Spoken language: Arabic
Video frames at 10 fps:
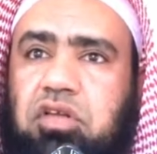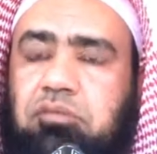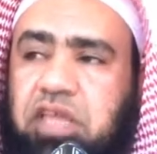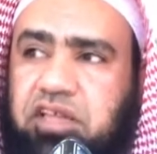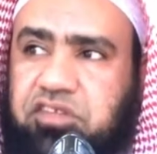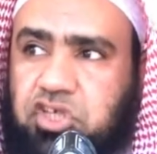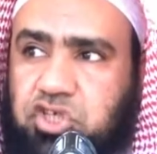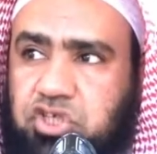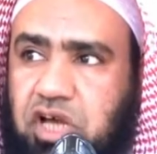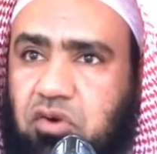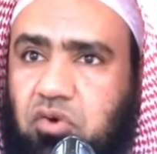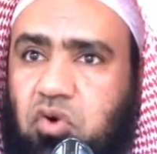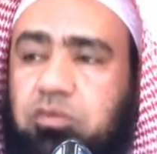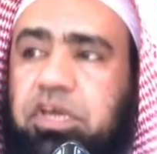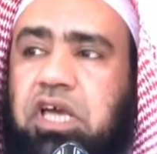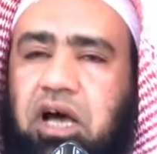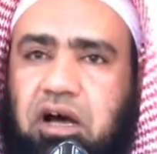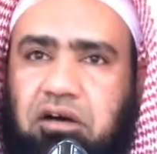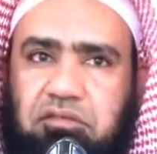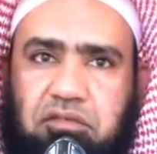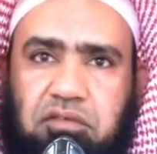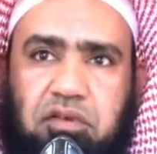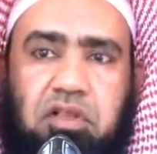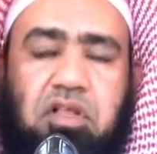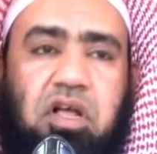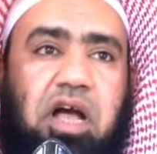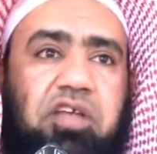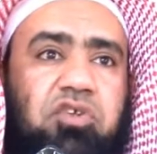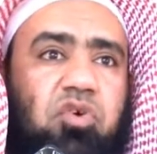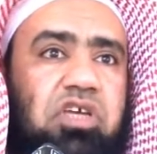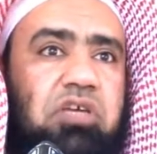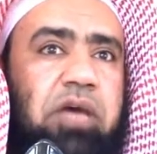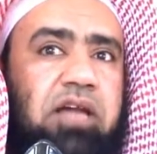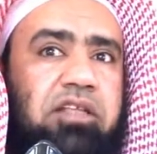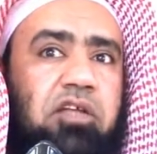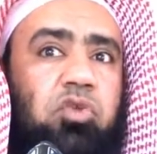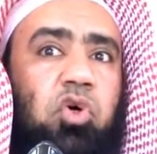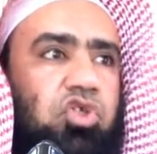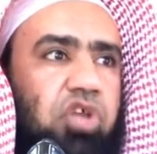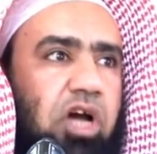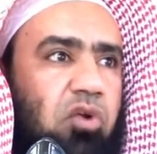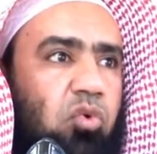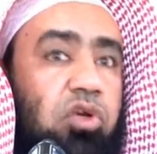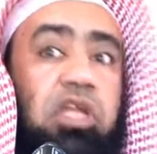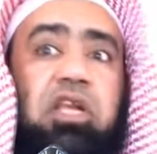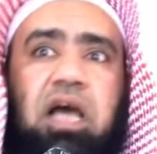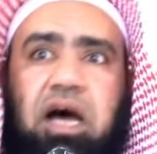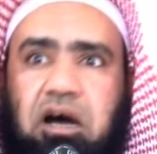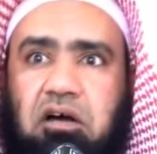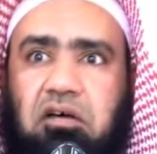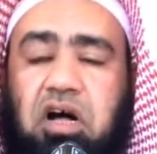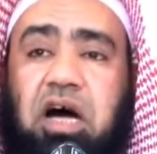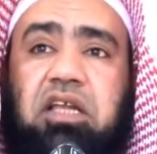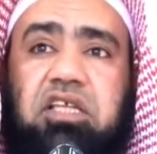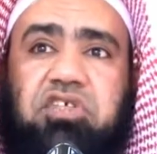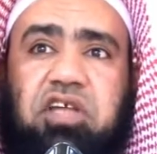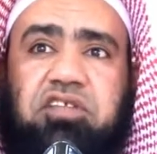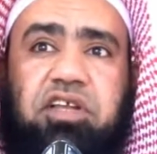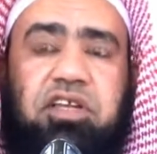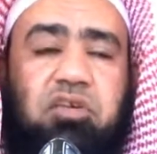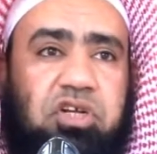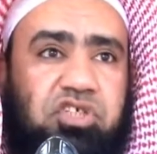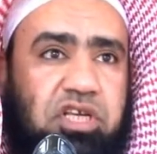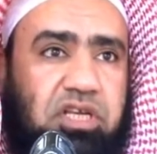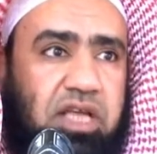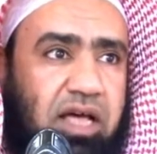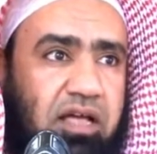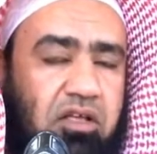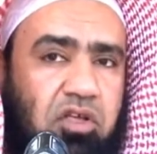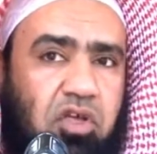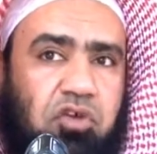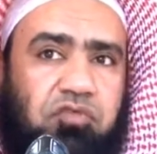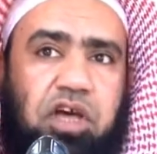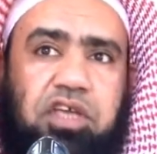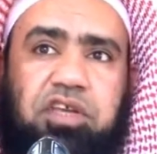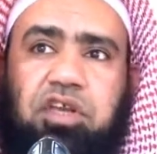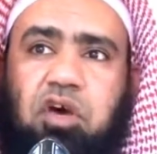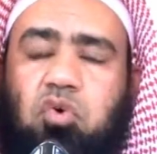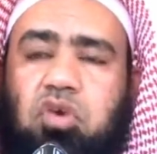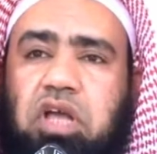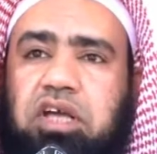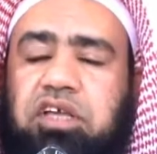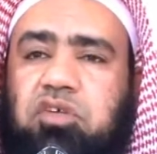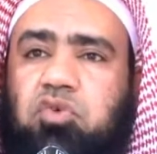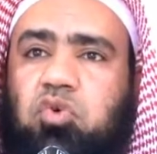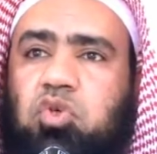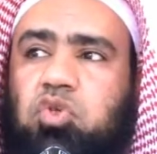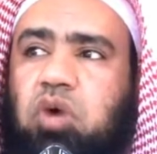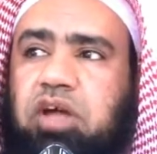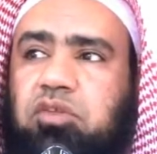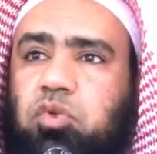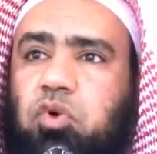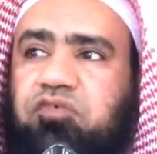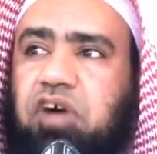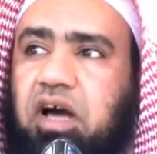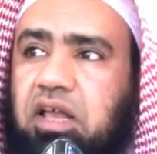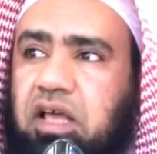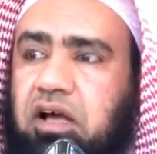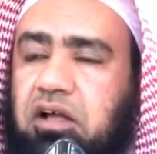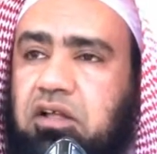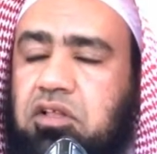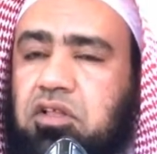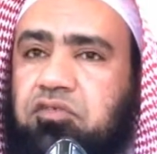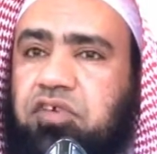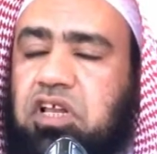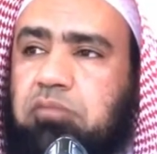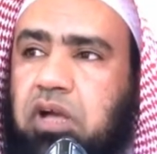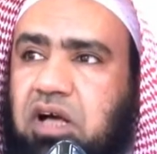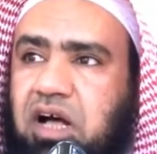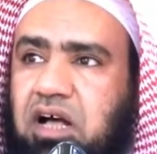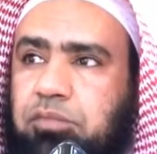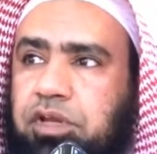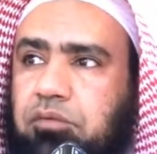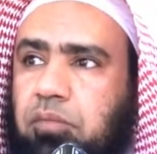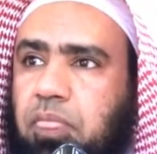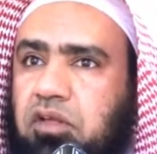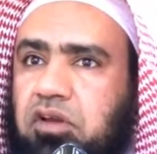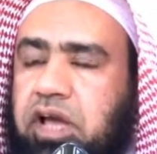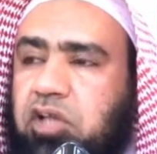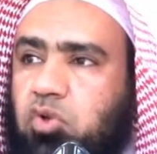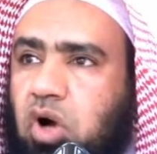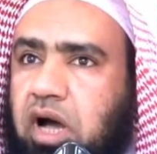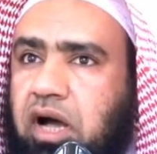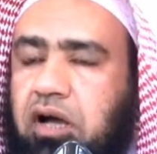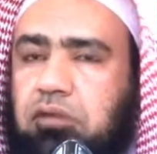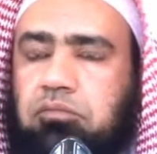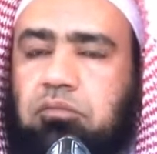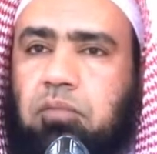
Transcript: لم يأتي الشرع بها أي عبادة تجعل لله خالصة لوجه الله فإنه لا يجوز أن تفعل في المقابر لا دعاء